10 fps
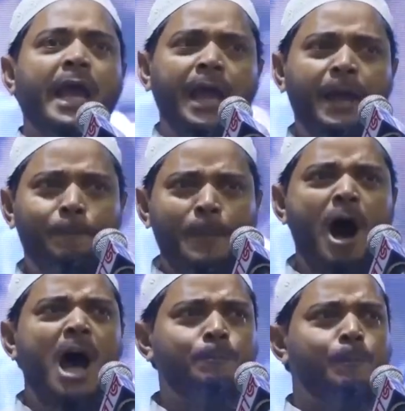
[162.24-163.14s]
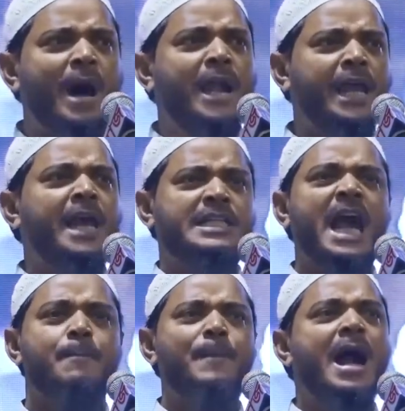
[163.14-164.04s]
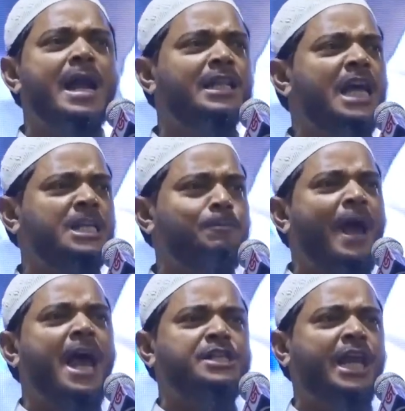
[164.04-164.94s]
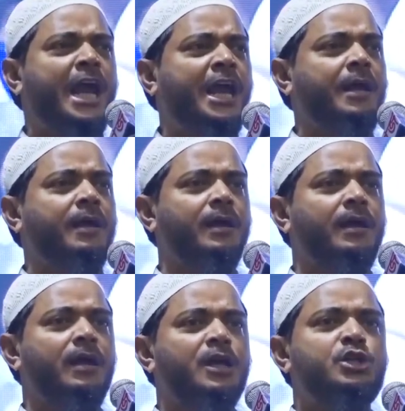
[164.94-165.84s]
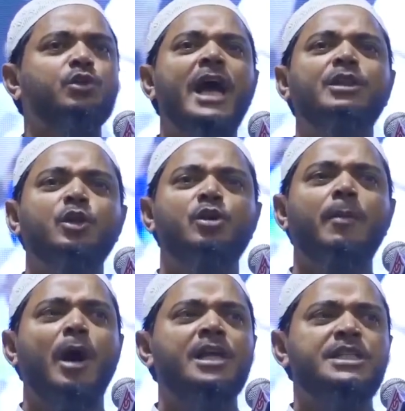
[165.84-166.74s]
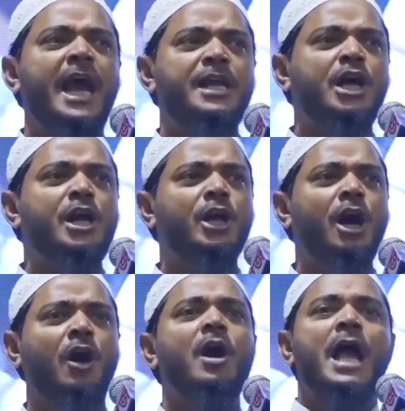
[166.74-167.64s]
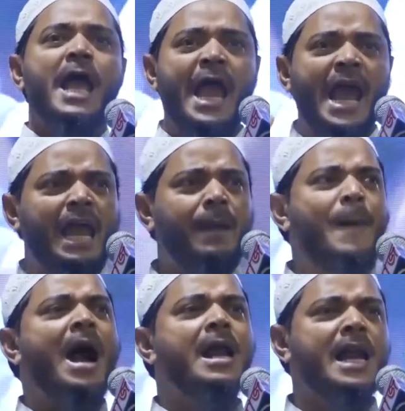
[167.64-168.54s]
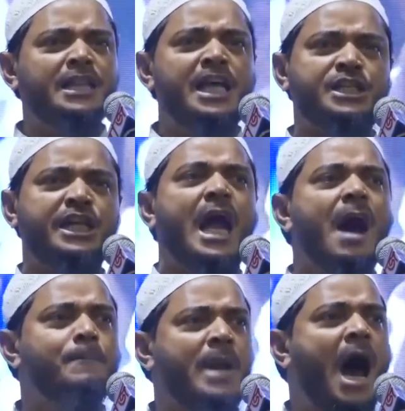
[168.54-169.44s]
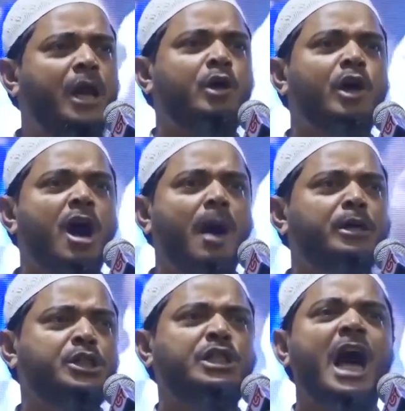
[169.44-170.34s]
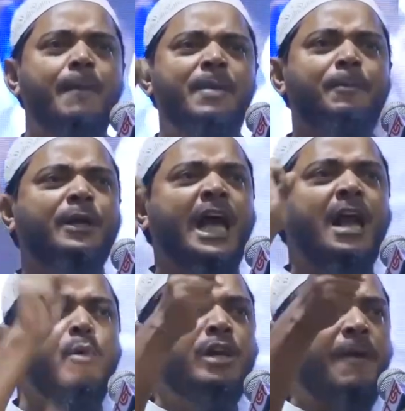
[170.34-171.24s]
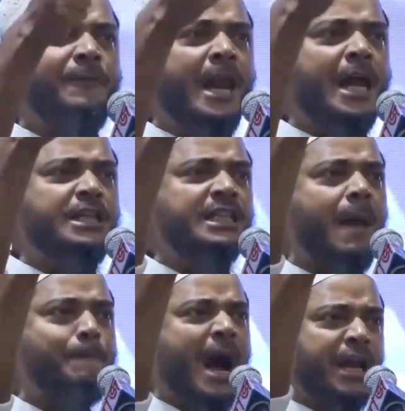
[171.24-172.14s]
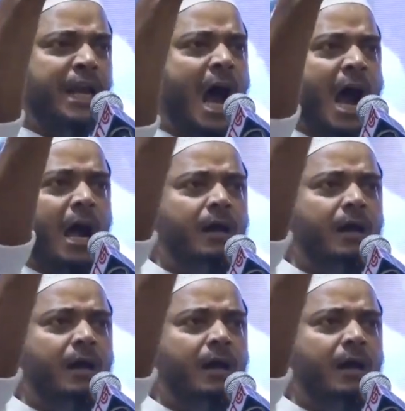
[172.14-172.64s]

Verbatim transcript: এই পথ মারিয়ে যেই বাংলাদেশ পেয়েছি শুধু এতটুকু বলেছি এই জন্য এই বাংলাদেশকে আমরা আর কোন অবস্থায় বিপদের মুখে ফেলে দিতে পারি না